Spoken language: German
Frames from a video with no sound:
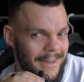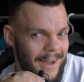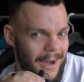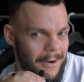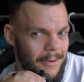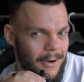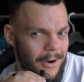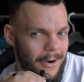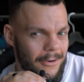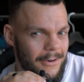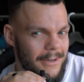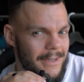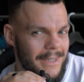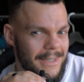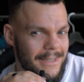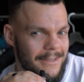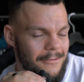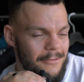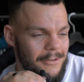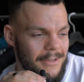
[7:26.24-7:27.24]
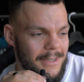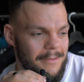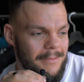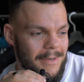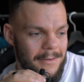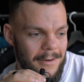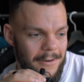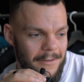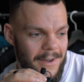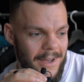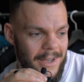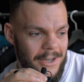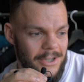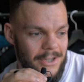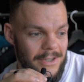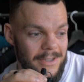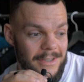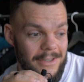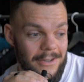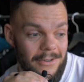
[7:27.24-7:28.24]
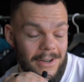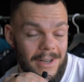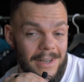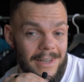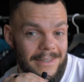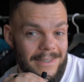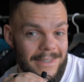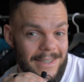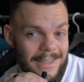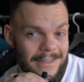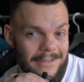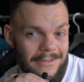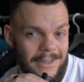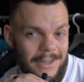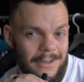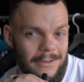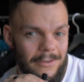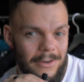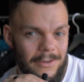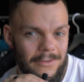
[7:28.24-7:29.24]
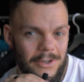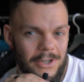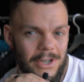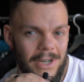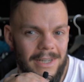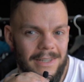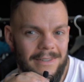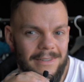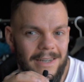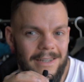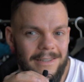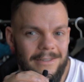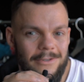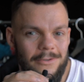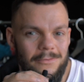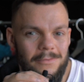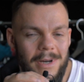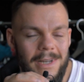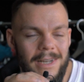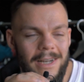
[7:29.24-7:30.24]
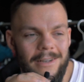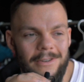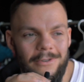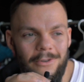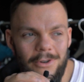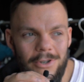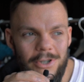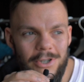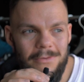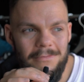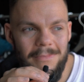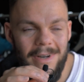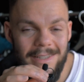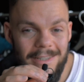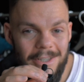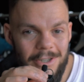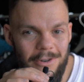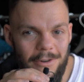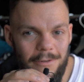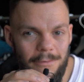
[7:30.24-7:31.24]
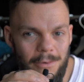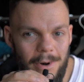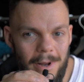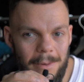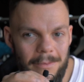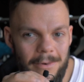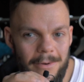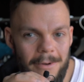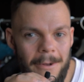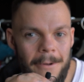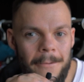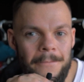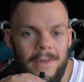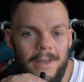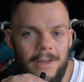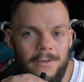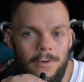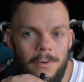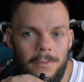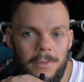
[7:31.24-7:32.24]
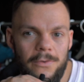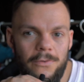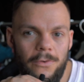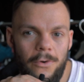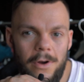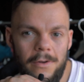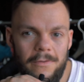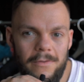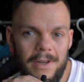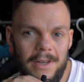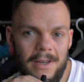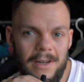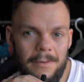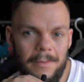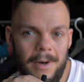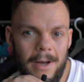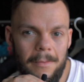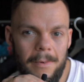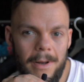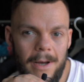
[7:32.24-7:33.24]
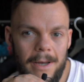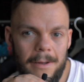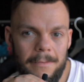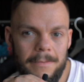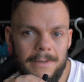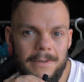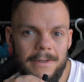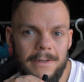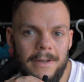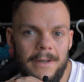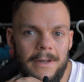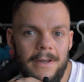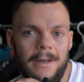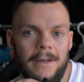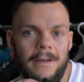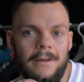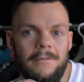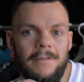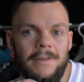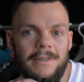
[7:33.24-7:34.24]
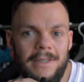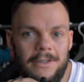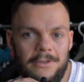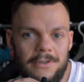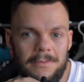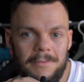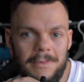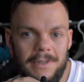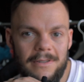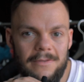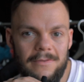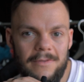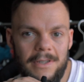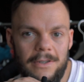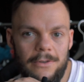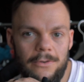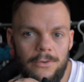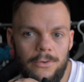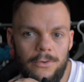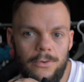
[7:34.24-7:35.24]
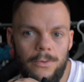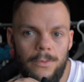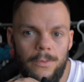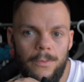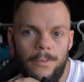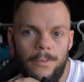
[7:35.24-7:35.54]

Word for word: Aber auch nicht nur zum Thema Fashion, sondern das nächste Video wird wahrscheinlich sein zu meiner deutschen Meisterschaft. Ich würde mich freuen, wenn ihr dabei bleibt. Wir sehen uns im nächsten Video.